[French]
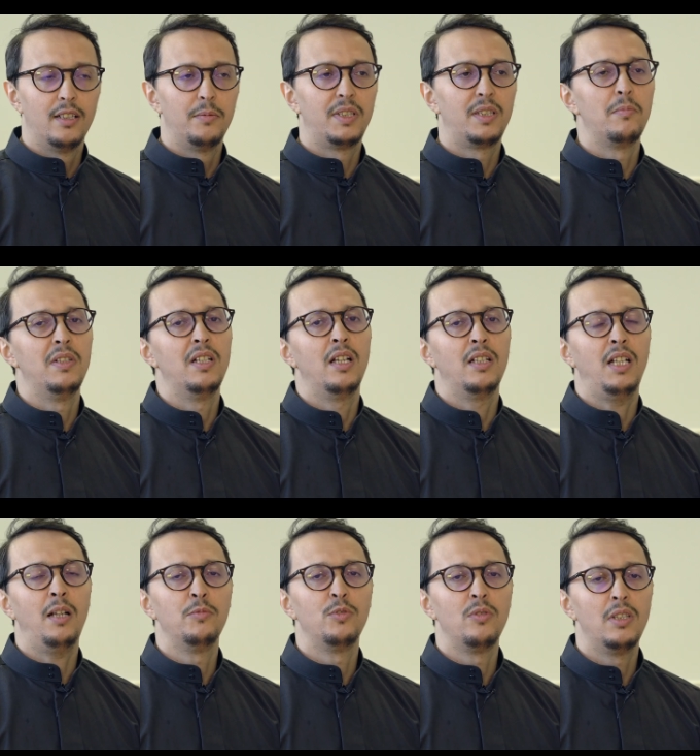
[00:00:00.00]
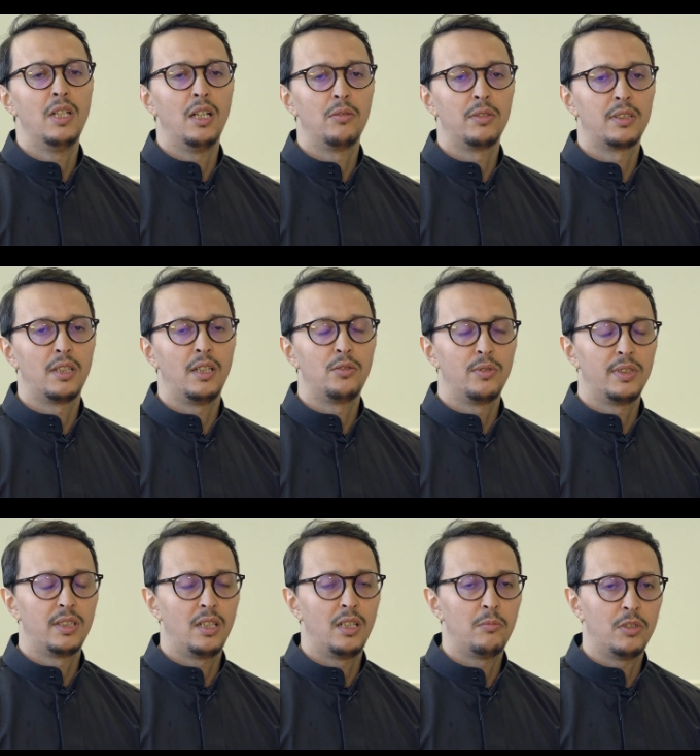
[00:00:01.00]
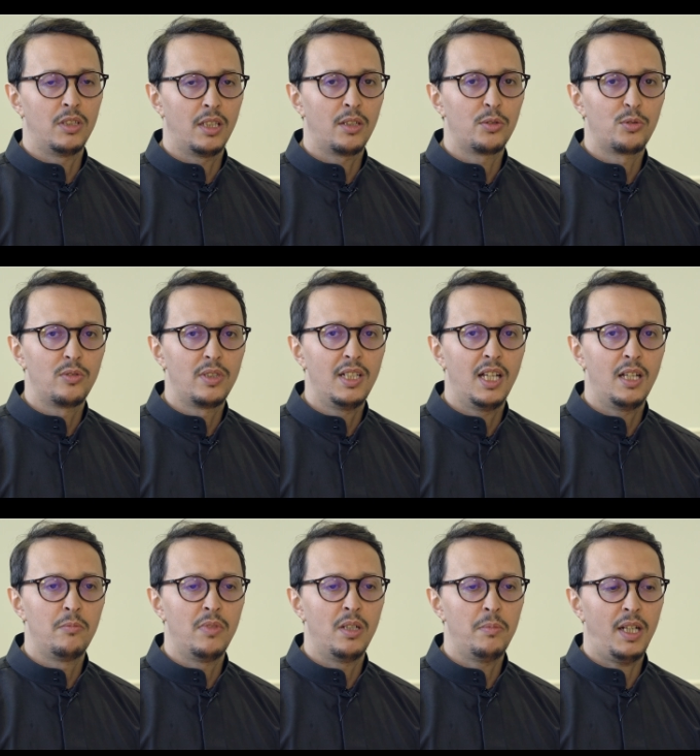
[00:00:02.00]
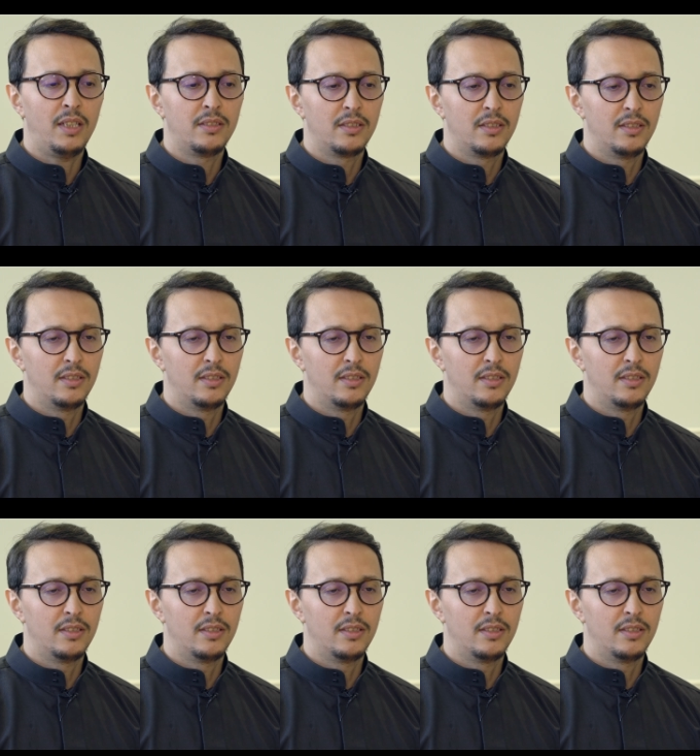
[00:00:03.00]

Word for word: Bismillah, alhamdulillah, wa salatu wa salam ala rasulillah, amma ba'd.